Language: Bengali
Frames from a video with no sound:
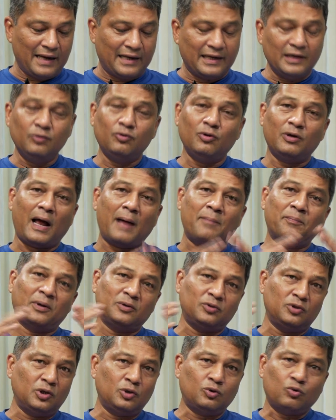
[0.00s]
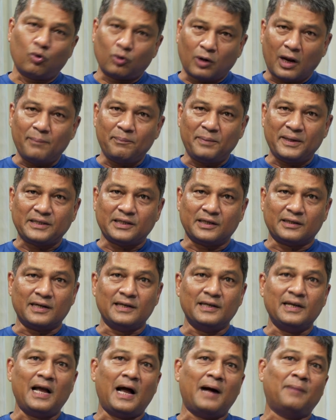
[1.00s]
কিন্তু আমরা যদি টোটাল পিকচারটা
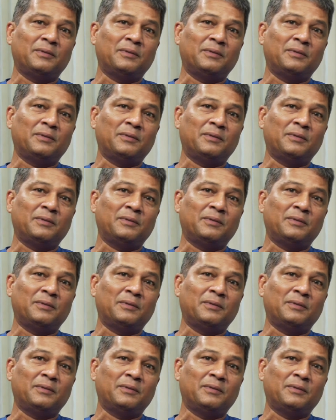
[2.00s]
নিই